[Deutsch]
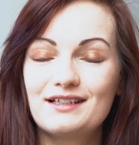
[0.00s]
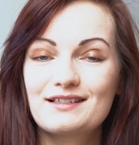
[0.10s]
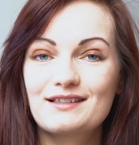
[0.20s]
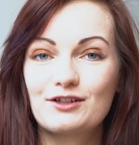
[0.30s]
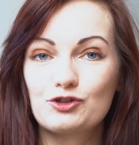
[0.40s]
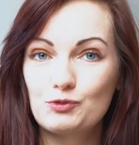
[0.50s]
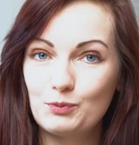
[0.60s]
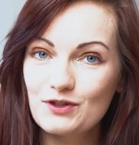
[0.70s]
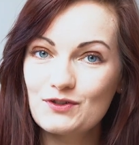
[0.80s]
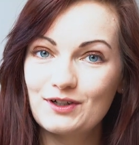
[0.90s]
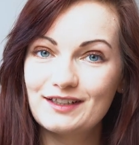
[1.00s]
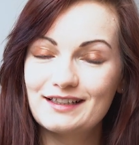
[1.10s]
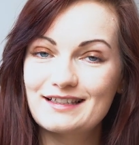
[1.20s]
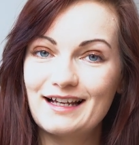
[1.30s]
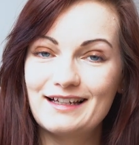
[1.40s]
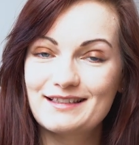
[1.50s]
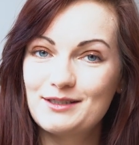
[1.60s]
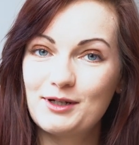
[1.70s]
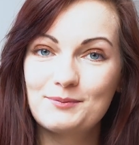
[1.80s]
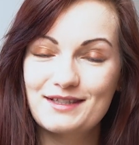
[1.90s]
ist gesponsert. Das heißt,
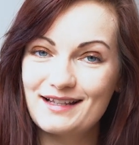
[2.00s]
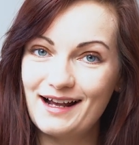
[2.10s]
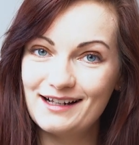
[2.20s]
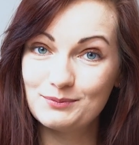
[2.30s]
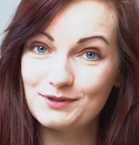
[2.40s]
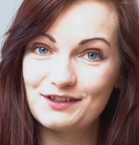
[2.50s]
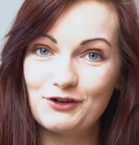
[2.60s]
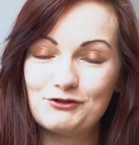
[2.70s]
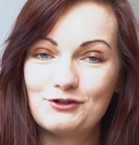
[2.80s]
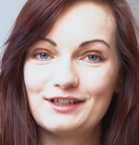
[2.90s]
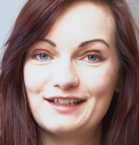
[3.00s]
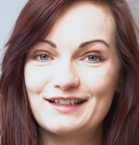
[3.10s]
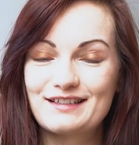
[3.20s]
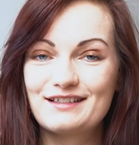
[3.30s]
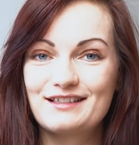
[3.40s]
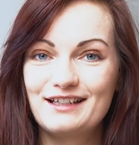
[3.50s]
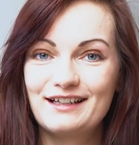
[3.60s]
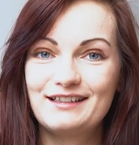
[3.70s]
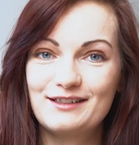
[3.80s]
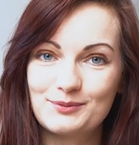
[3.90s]
niemand bezahlt mich dafür, dass ich
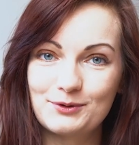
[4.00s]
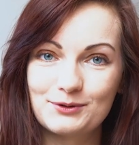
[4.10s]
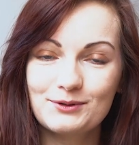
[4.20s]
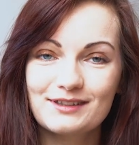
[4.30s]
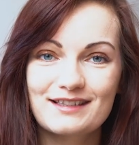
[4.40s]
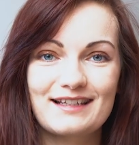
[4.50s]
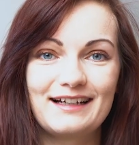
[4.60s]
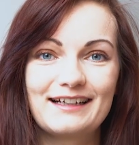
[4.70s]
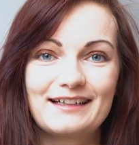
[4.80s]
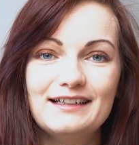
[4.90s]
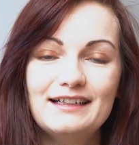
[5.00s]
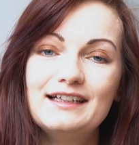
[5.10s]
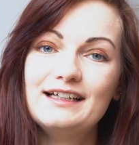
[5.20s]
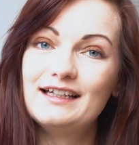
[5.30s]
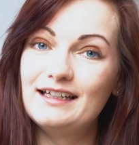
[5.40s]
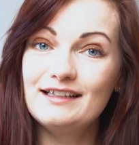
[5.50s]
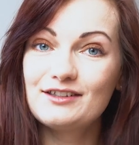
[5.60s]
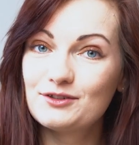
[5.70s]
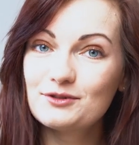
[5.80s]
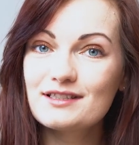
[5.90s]
hier diese Produkte zeige.
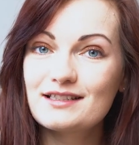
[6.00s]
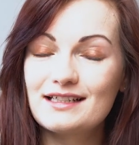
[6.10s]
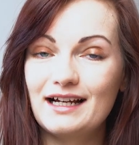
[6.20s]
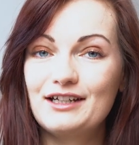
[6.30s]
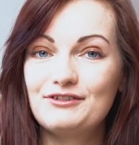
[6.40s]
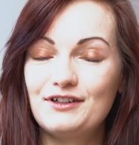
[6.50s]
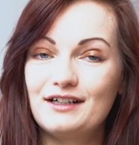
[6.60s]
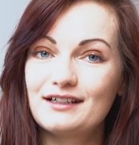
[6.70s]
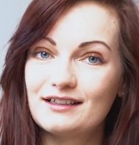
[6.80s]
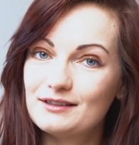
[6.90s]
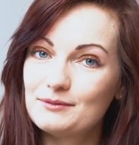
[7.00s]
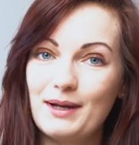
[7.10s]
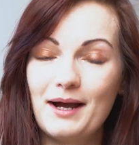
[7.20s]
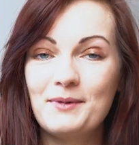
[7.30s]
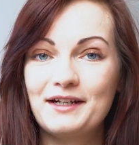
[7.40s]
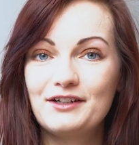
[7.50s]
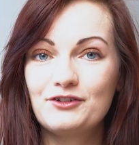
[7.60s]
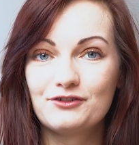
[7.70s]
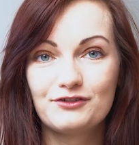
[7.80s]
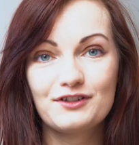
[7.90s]
Ich nutze die einfach
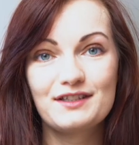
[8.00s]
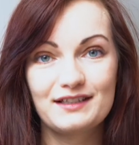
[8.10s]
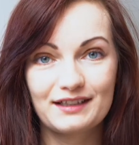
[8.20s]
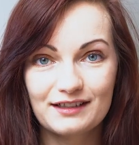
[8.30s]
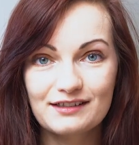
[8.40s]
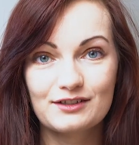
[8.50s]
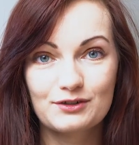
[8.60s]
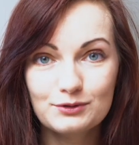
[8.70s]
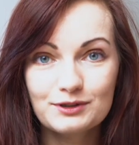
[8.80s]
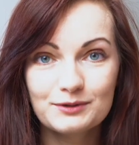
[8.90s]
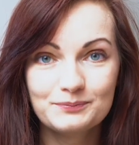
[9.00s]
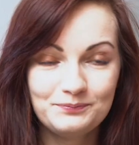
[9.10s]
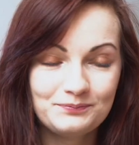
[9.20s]
permanent und finde sie richtig gut